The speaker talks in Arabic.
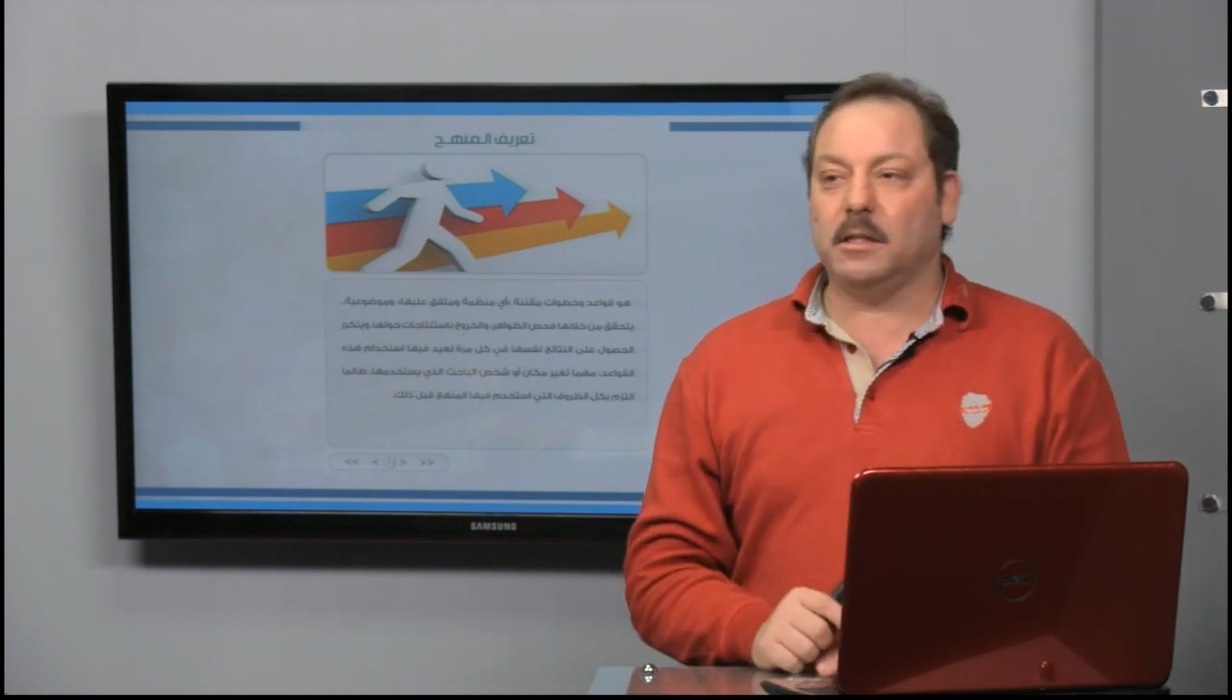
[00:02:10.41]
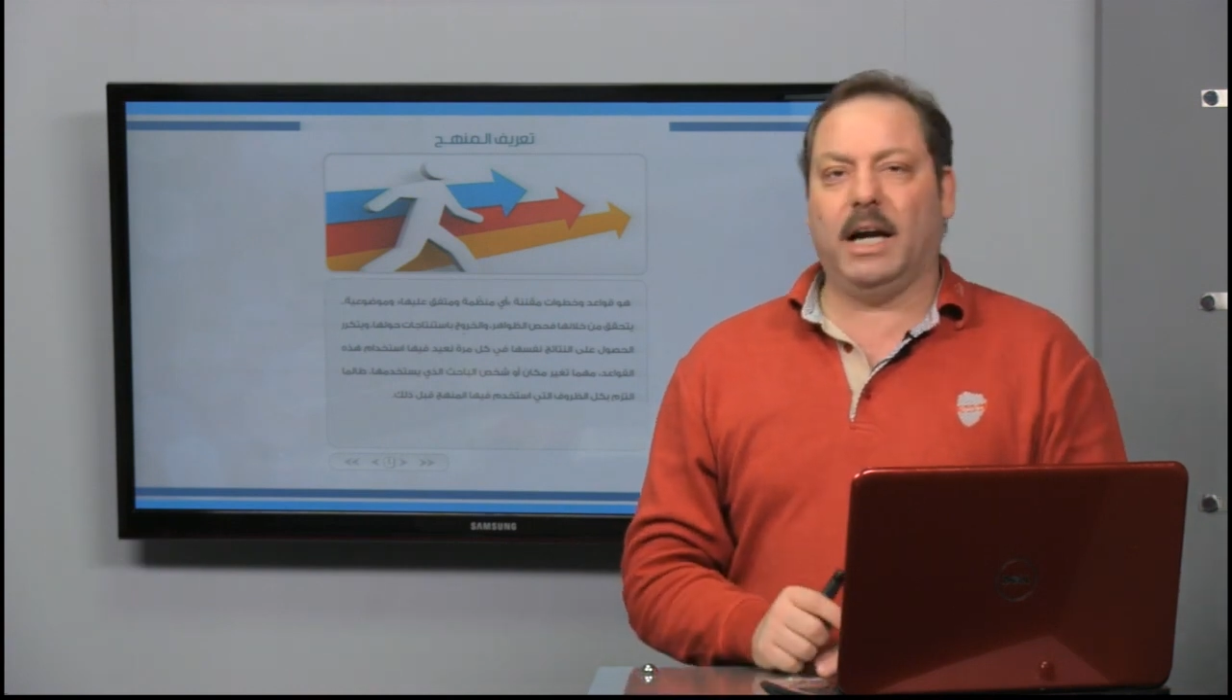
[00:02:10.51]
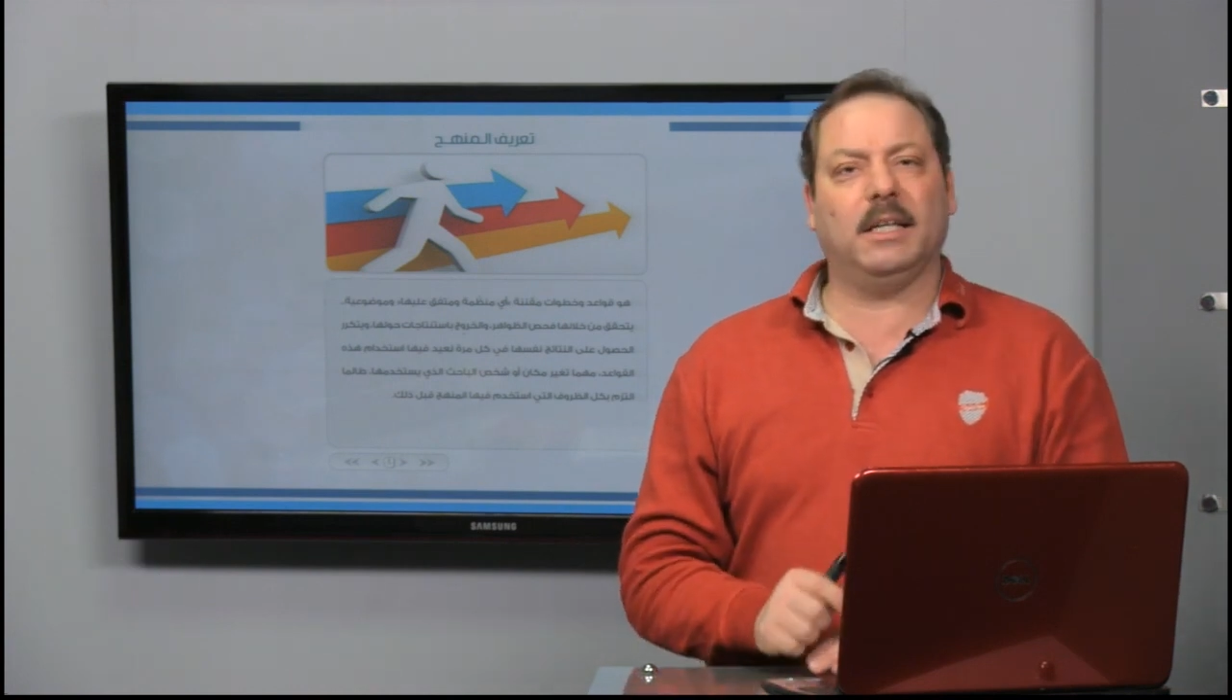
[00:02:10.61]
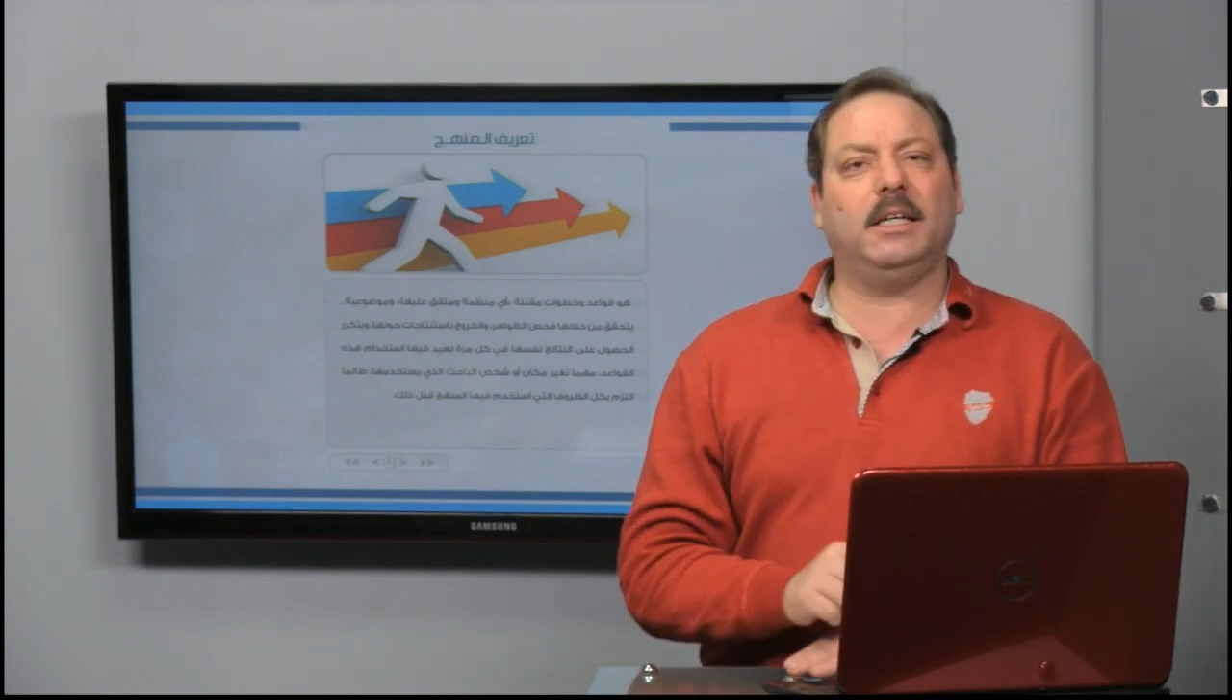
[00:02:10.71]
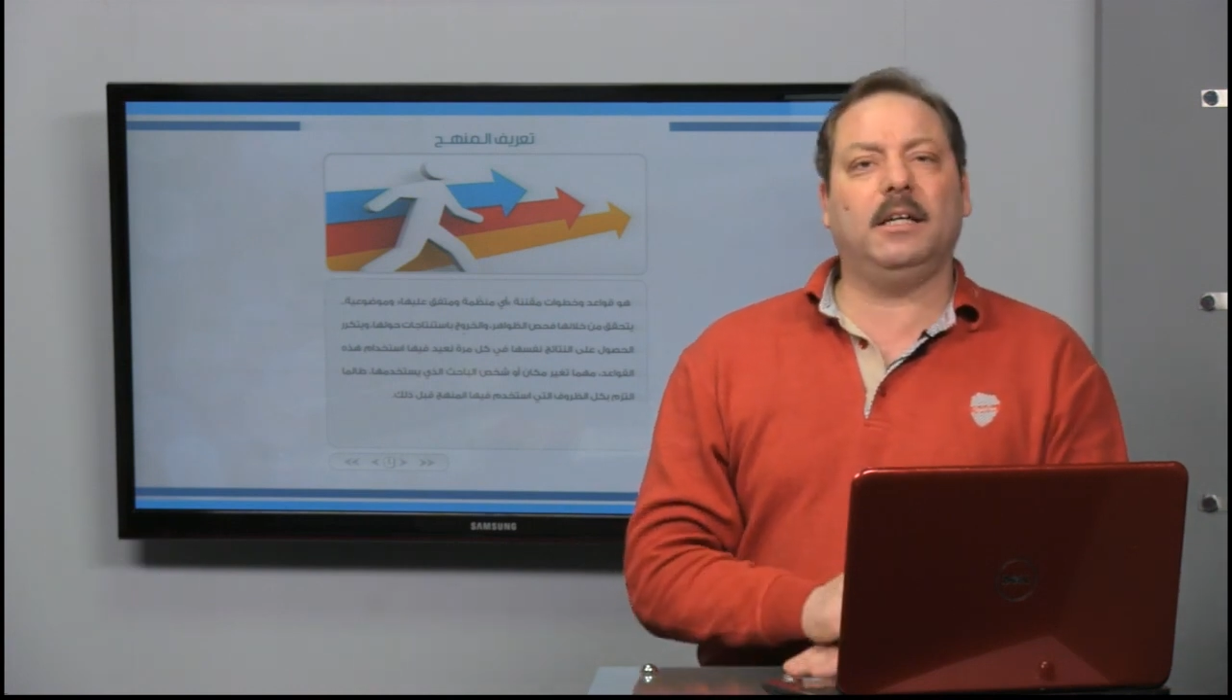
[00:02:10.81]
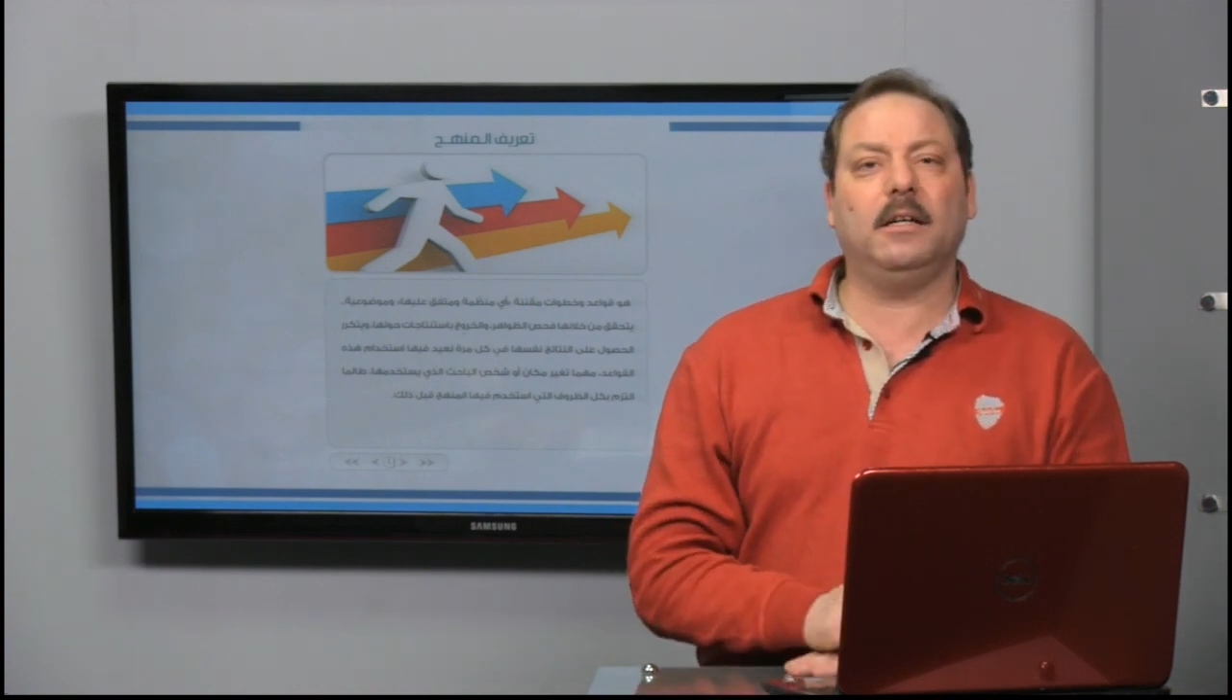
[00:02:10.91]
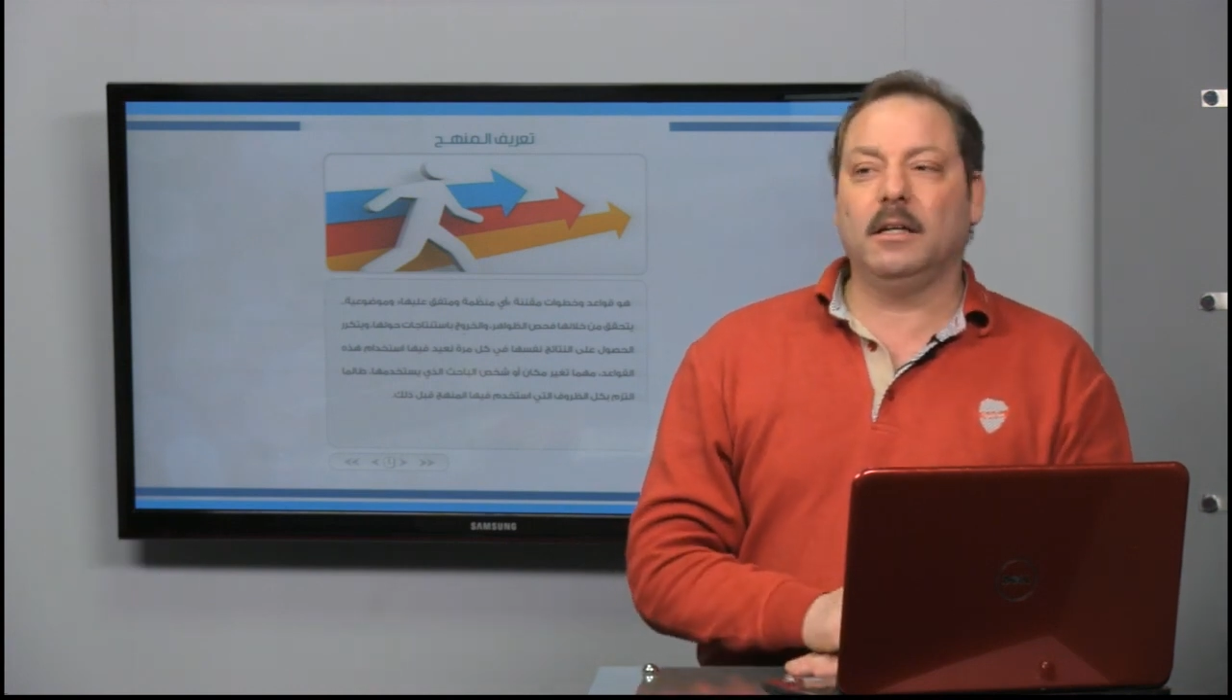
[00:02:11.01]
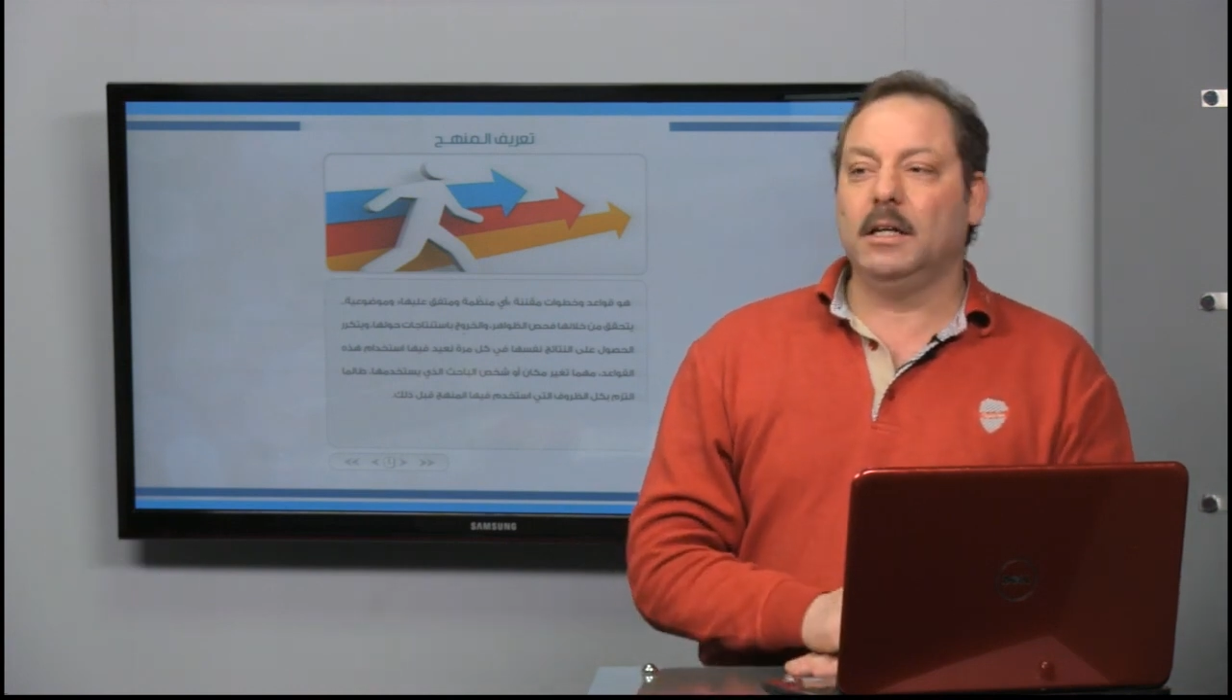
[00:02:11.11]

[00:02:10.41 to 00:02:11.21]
يعني ايه